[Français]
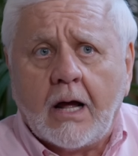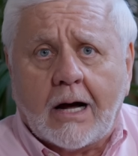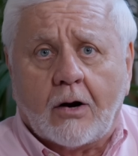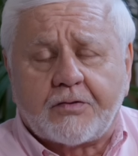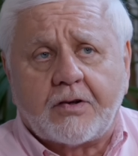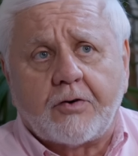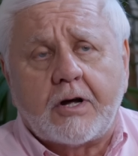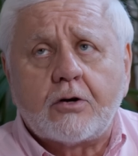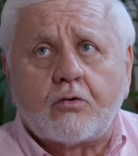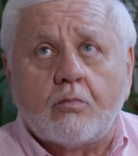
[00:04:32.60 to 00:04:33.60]
Alors c'est
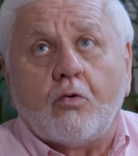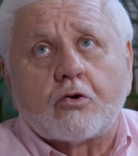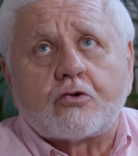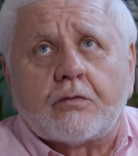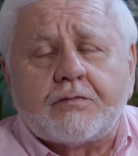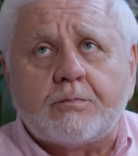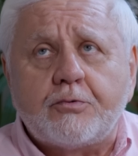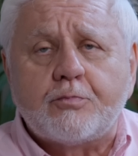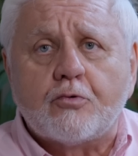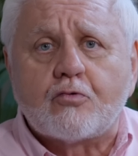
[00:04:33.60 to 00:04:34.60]
vrai que bon, j'en fais
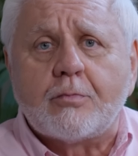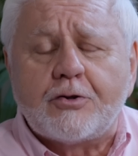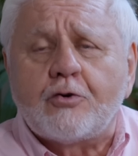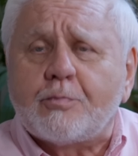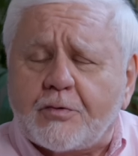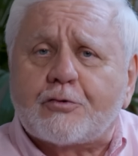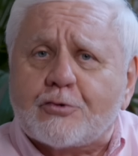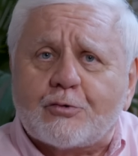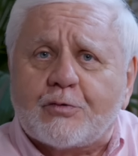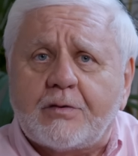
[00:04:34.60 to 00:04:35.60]
plus beaucoup maintenant parce
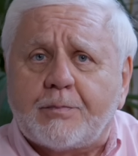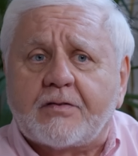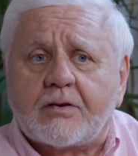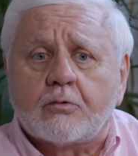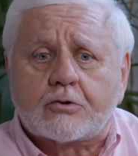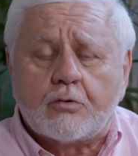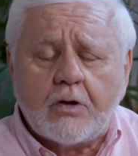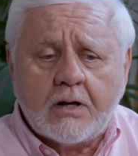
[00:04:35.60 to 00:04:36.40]
que je suis aussi passé à autre chose,